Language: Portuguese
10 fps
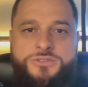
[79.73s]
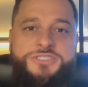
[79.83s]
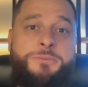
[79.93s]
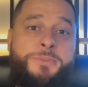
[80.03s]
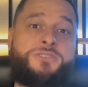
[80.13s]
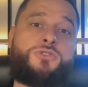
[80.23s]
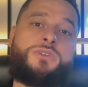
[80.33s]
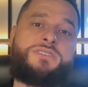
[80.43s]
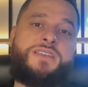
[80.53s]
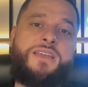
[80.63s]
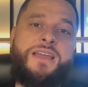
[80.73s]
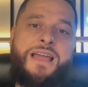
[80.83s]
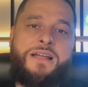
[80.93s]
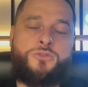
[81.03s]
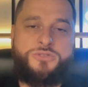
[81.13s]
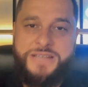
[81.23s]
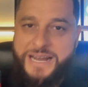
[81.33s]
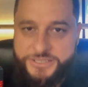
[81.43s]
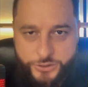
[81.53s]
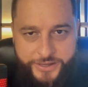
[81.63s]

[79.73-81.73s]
ou seja, pessoas que nos acham em